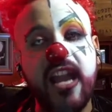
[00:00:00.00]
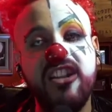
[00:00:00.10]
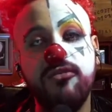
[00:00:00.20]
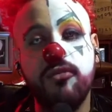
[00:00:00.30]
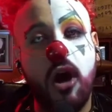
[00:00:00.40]

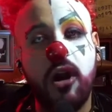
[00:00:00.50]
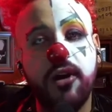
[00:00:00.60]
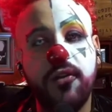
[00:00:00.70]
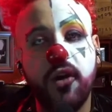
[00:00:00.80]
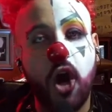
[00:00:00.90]
En
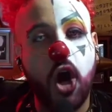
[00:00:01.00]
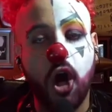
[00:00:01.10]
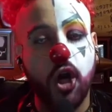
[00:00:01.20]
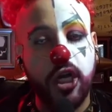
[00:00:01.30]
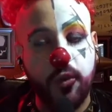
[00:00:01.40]
North
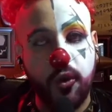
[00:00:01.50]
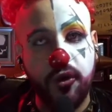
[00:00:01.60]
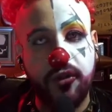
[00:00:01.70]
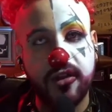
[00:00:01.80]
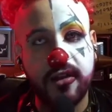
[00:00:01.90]

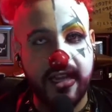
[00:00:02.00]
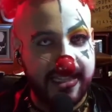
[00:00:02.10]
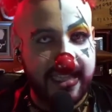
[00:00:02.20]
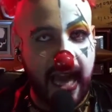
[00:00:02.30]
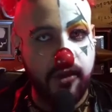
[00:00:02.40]
Hollywood,
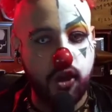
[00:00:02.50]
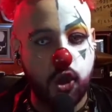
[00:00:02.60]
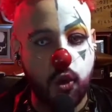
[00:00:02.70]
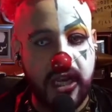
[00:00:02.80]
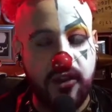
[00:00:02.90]

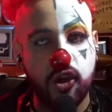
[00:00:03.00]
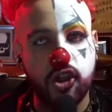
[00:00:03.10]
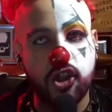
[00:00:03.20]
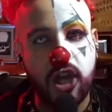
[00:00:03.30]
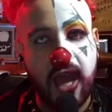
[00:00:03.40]
Estados
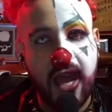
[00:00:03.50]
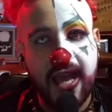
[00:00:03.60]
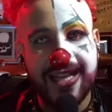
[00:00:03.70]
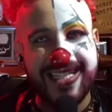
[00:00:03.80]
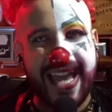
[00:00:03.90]
Unidos,
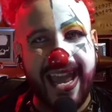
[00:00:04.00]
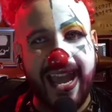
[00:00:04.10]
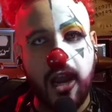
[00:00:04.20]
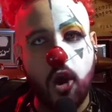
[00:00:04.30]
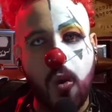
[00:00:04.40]
se
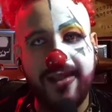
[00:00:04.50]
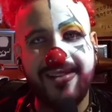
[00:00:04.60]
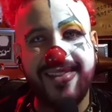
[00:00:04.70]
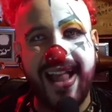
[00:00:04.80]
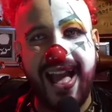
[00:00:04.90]

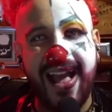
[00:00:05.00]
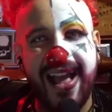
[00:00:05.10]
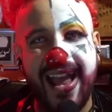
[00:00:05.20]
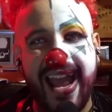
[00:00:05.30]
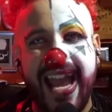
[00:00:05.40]
encuentra
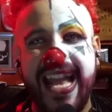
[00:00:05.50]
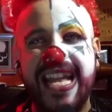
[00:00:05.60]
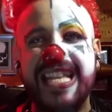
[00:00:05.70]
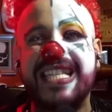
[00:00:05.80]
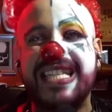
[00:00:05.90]

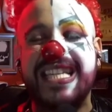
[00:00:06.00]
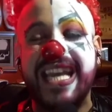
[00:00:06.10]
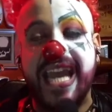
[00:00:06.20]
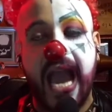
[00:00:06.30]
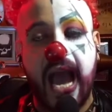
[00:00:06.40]
el
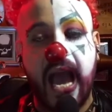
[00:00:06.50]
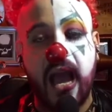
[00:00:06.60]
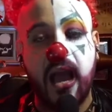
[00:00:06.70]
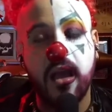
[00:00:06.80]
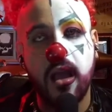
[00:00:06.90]
CIA,
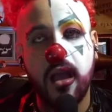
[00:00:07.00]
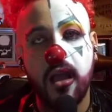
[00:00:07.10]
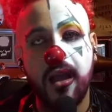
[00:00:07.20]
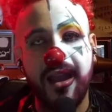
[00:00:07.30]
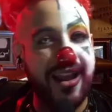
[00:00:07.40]

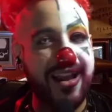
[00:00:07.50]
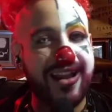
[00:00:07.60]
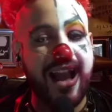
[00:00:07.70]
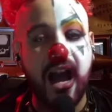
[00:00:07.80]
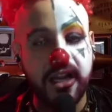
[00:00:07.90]

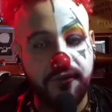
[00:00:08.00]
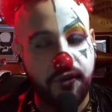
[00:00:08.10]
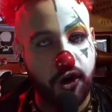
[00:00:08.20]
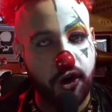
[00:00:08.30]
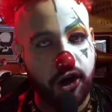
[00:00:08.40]
el
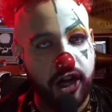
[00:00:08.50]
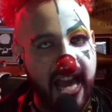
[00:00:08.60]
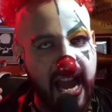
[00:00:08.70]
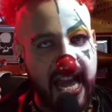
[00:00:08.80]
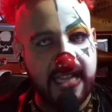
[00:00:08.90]

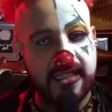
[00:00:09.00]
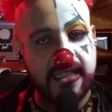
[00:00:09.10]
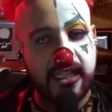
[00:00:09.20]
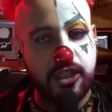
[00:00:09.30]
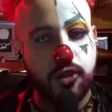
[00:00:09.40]
California
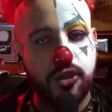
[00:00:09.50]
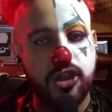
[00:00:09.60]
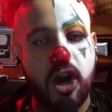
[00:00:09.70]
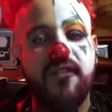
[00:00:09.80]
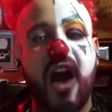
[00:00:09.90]

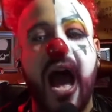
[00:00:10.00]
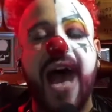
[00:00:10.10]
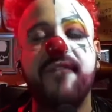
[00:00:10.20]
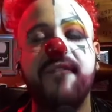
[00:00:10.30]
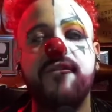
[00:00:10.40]
Institute of
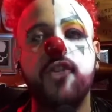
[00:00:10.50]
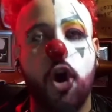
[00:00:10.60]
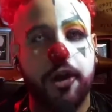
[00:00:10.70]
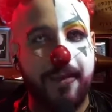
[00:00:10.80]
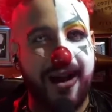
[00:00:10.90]

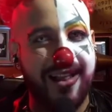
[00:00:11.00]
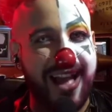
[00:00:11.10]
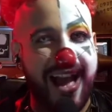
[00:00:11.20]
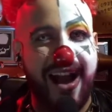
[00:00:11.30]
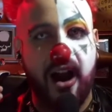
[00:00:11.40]

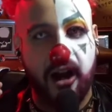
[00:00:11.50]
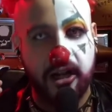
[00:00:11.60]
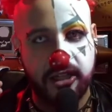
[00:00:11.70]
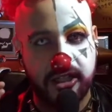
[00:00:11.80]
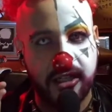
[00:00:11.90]
Abnormal
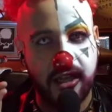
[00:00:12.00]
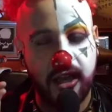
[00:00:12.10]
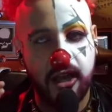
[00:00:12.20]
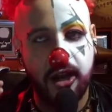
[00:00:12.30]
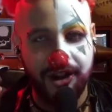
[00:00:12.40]
Arts,
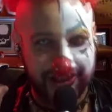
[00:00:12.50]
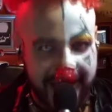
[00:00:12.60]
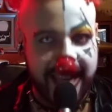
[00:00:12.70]
o